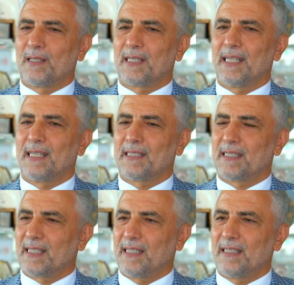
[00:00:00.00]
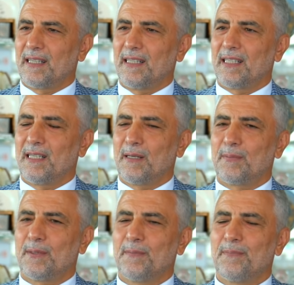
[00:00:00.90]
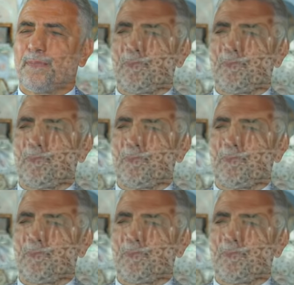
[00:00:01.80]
genel sekreterlik yaptım.